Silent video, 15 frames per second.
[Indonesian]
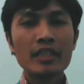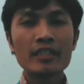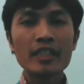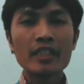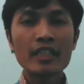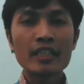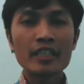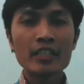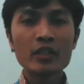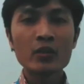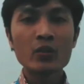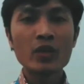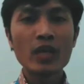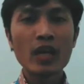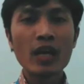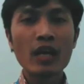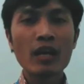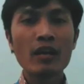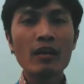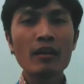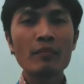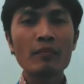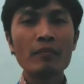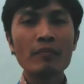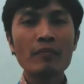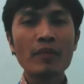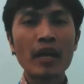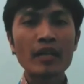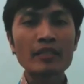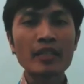Injil ini juga
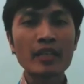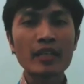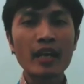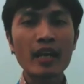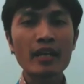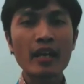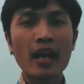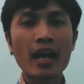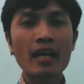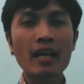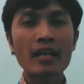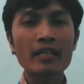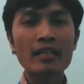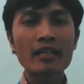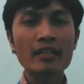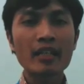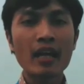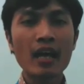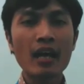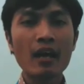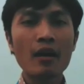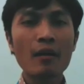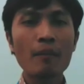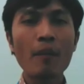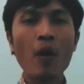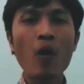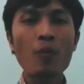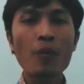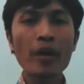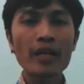mengajarkan agar kita
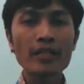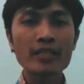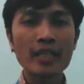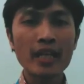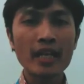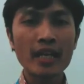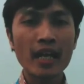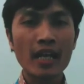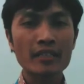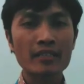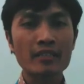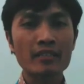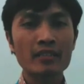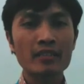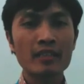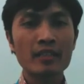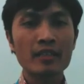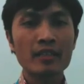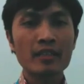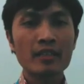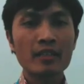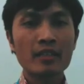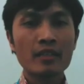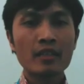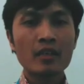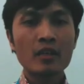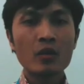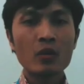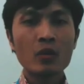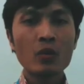mau bekerja keras
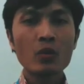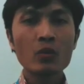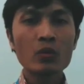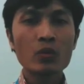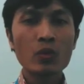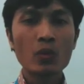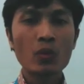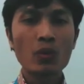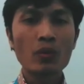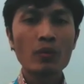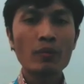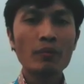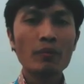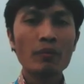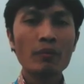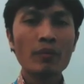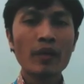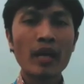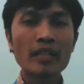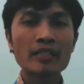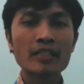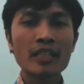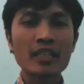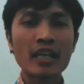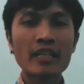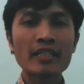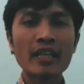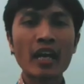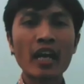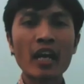untuk
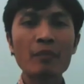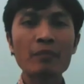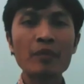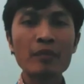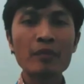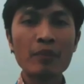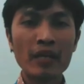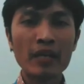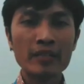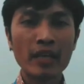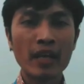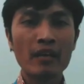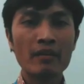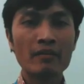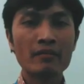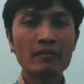menghasilkan yang lebih banyak,